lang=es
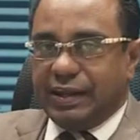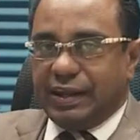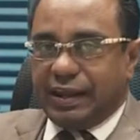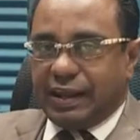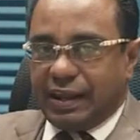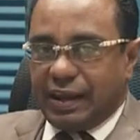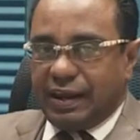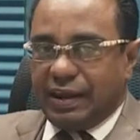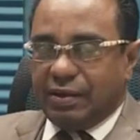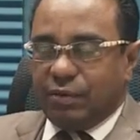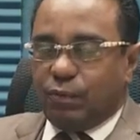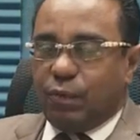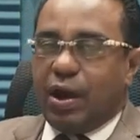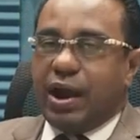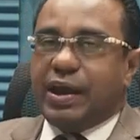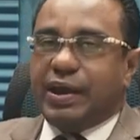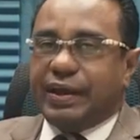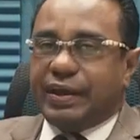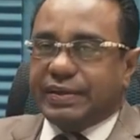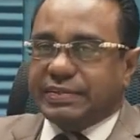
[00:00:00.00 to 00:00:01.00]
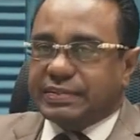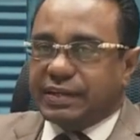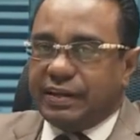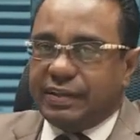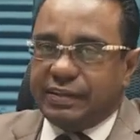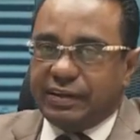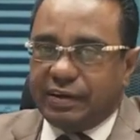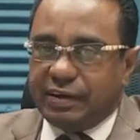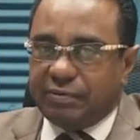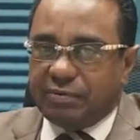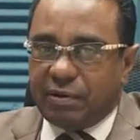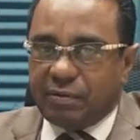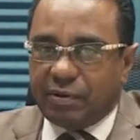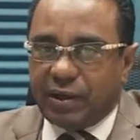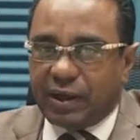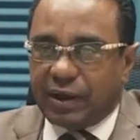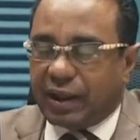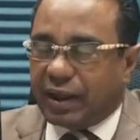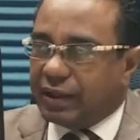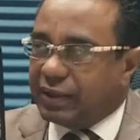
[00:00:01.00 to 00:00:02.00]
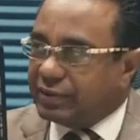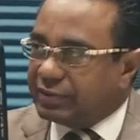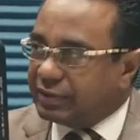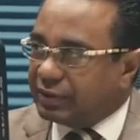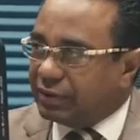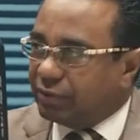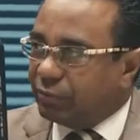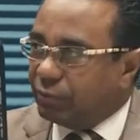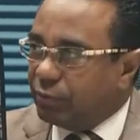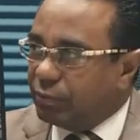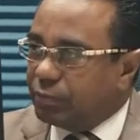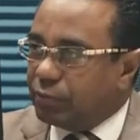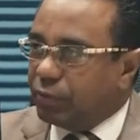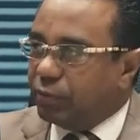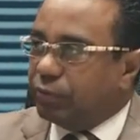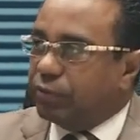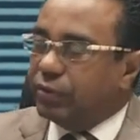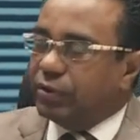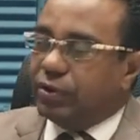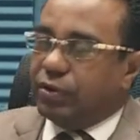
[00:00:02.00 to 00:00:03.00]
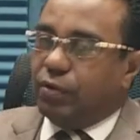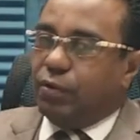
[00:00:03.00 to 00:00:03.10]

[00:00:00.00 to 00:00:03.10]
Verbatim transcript: en el lenguaje que ese líder le va a hablar a ese grupo